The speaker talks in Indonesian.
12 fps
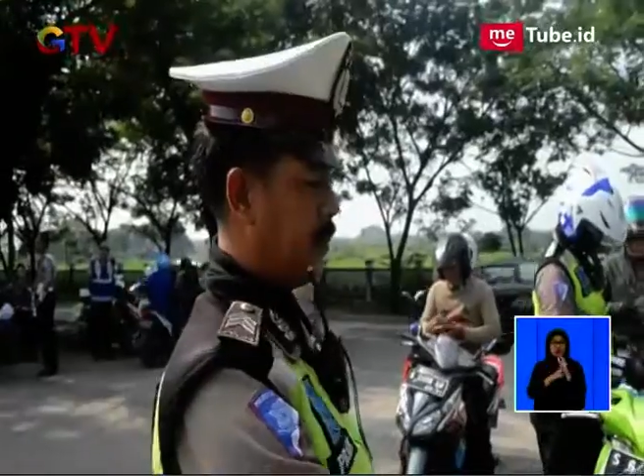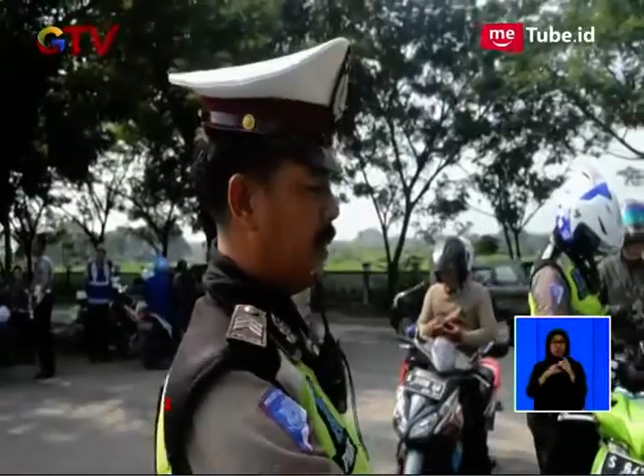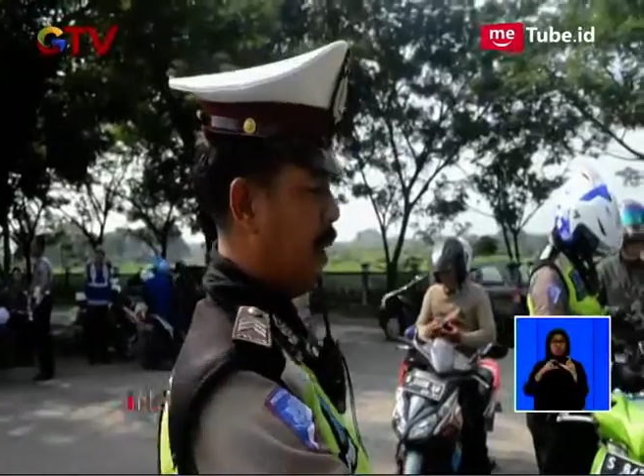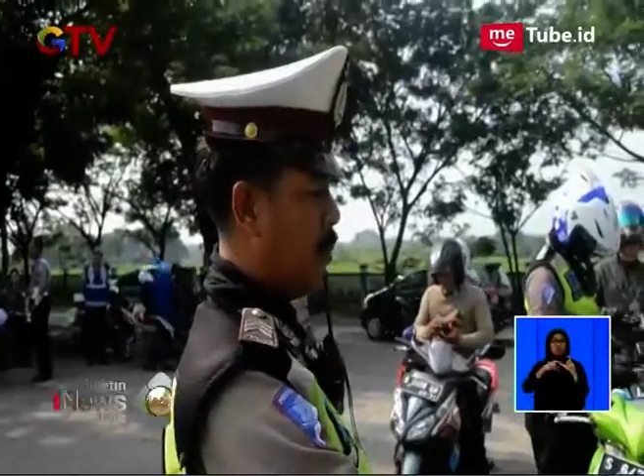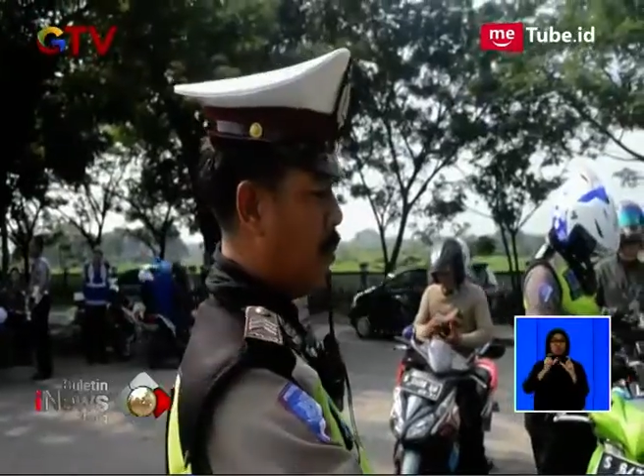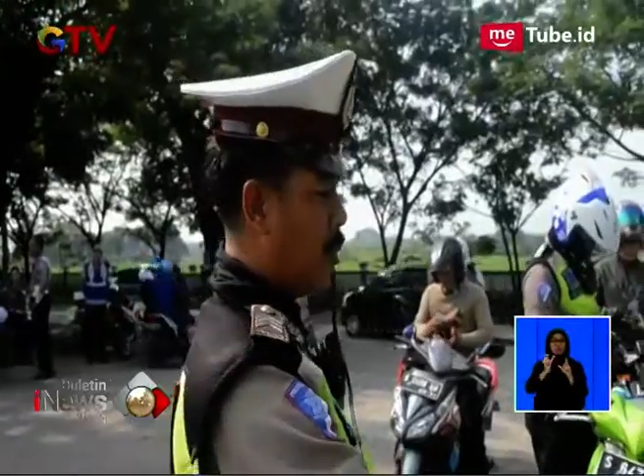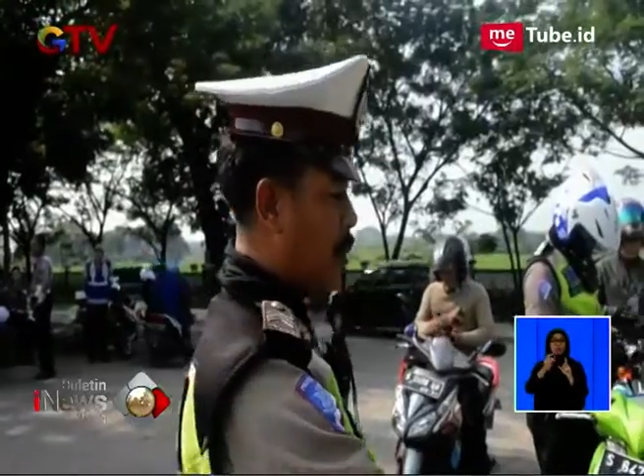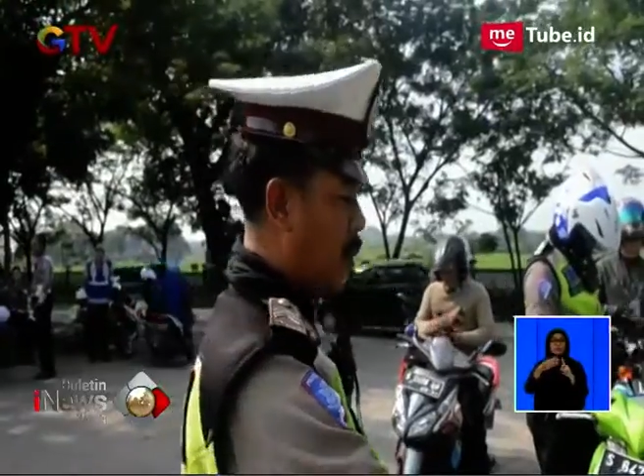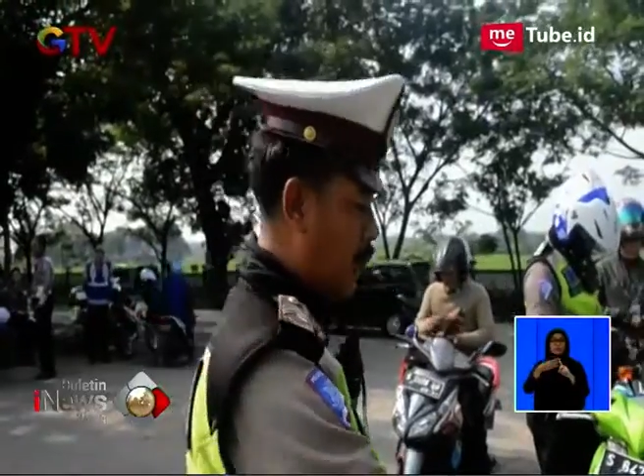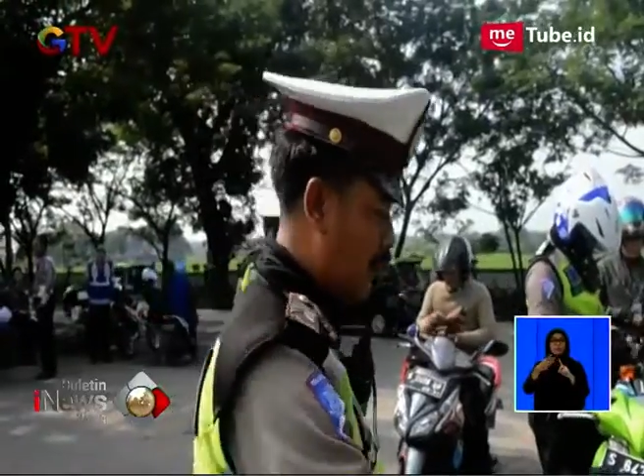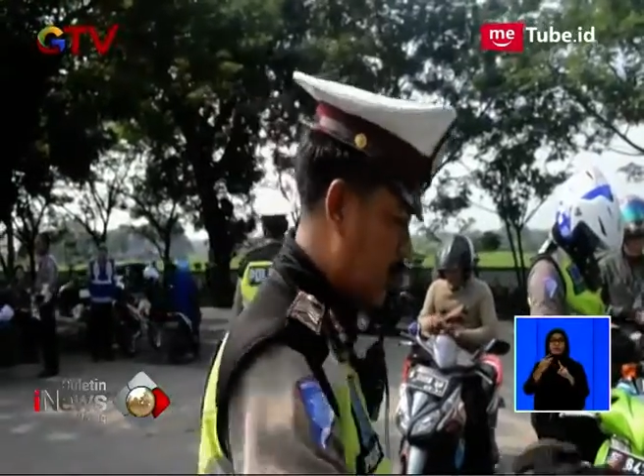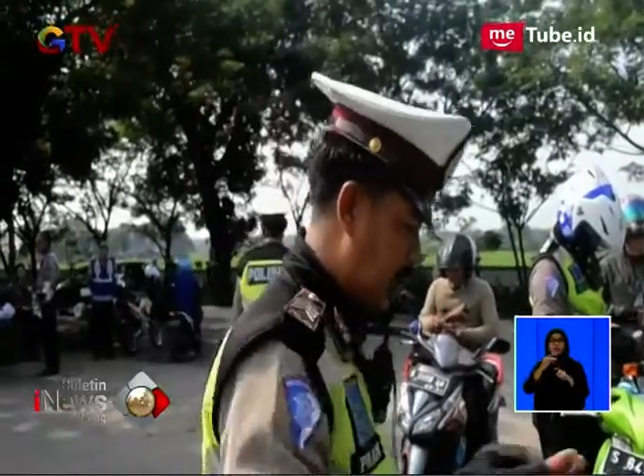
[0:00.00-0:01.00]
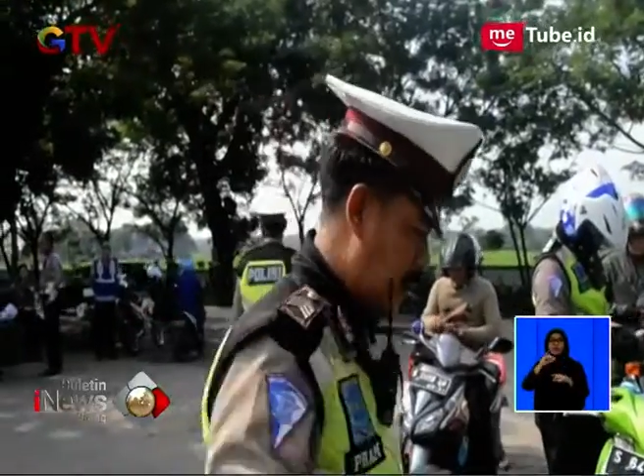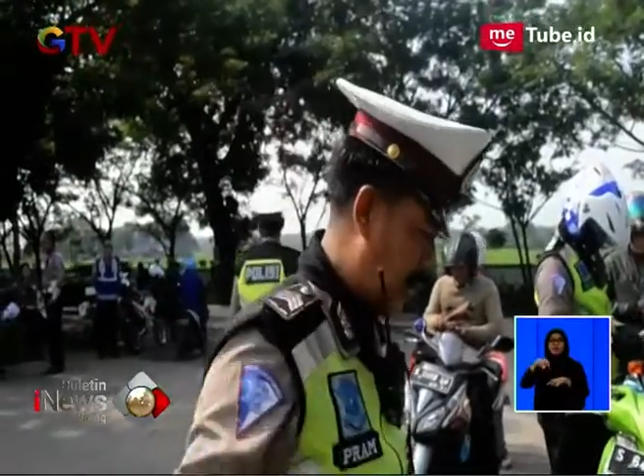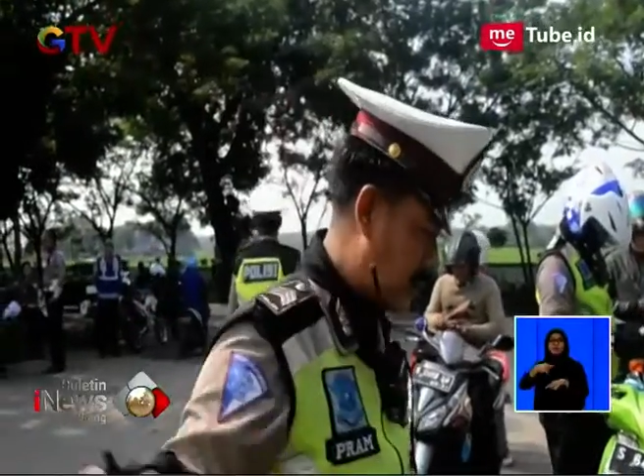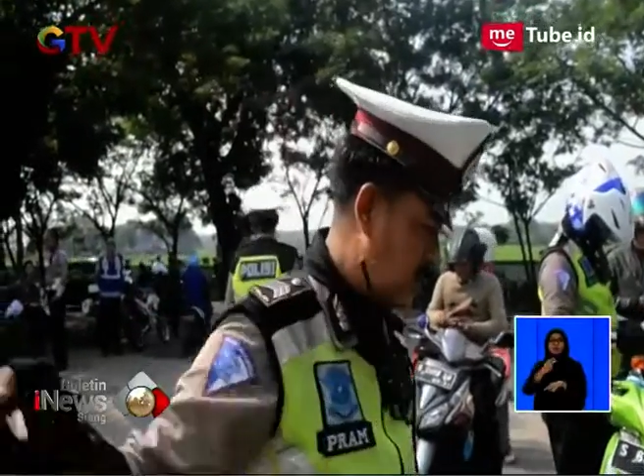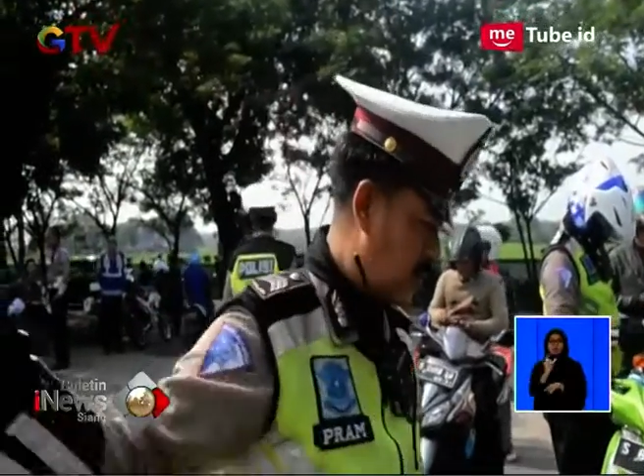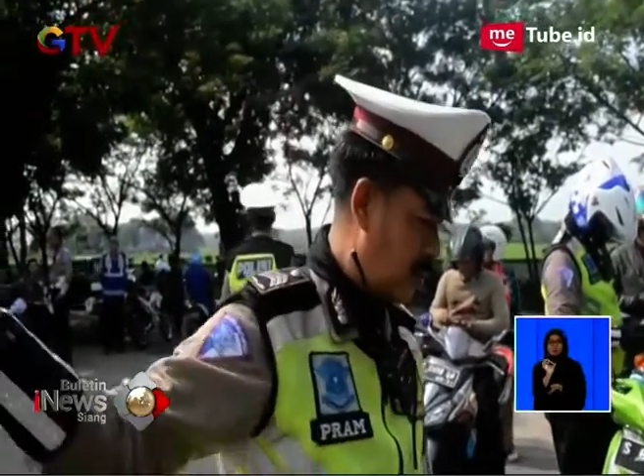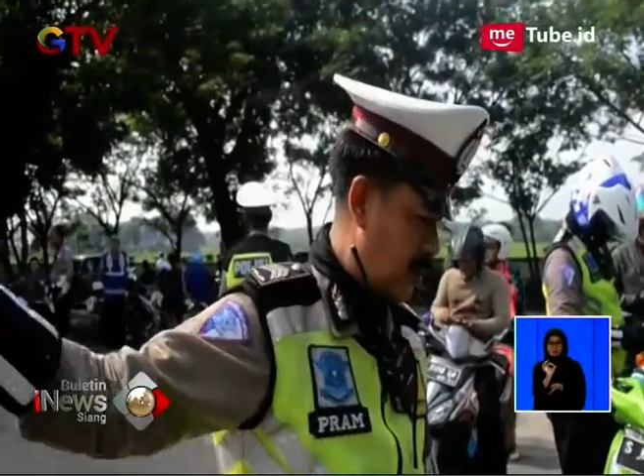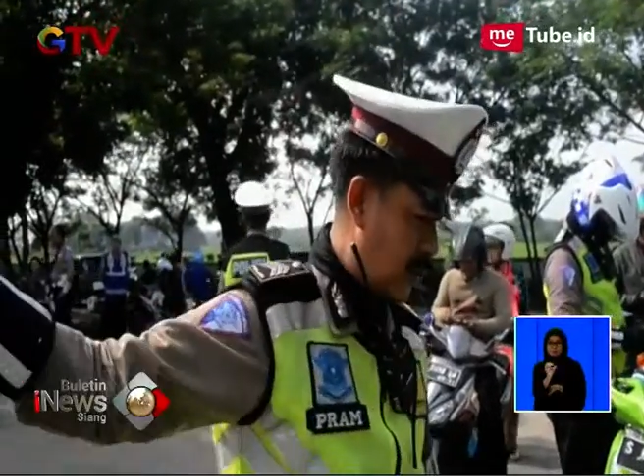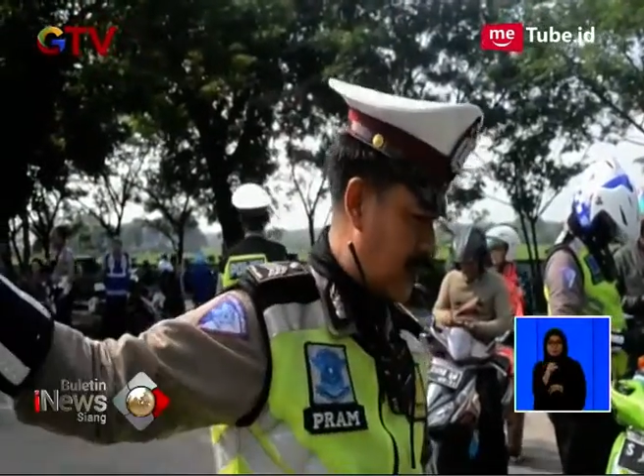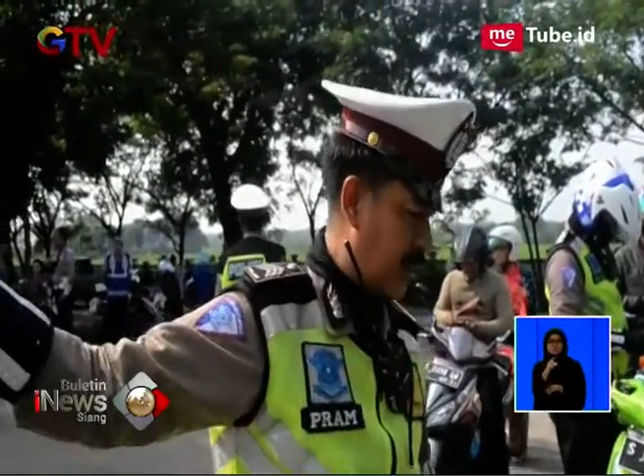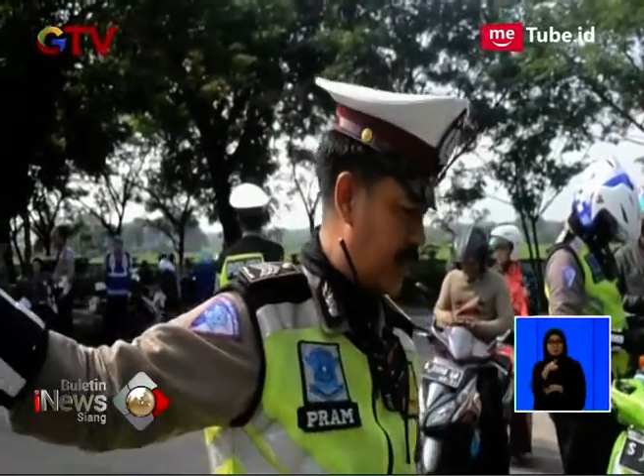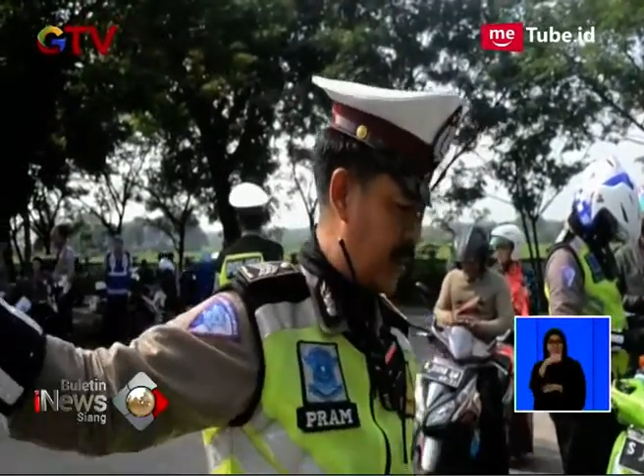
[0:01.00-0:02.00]
Sumberjo ini,
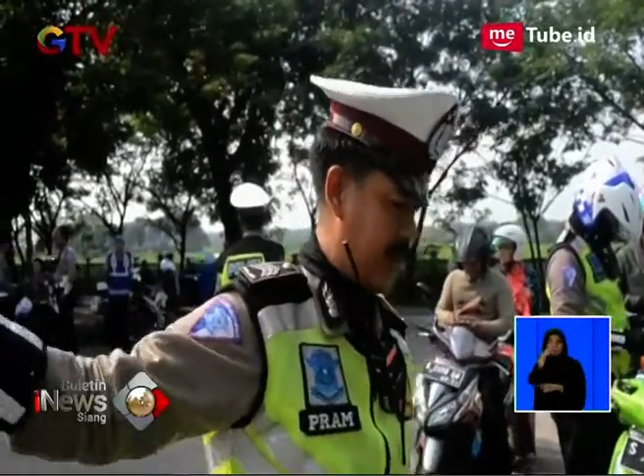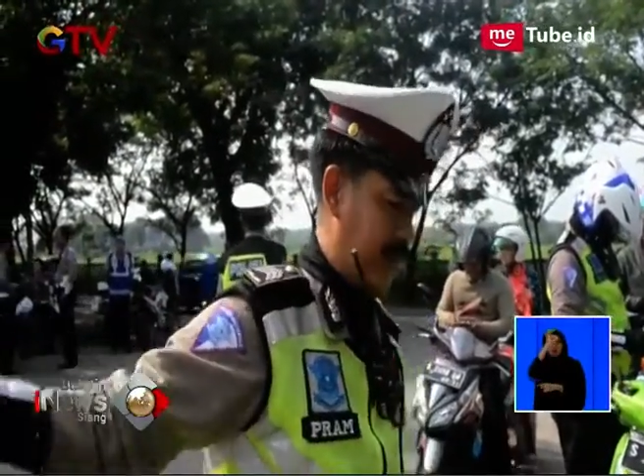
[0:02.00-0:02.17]
sedikitnya polisi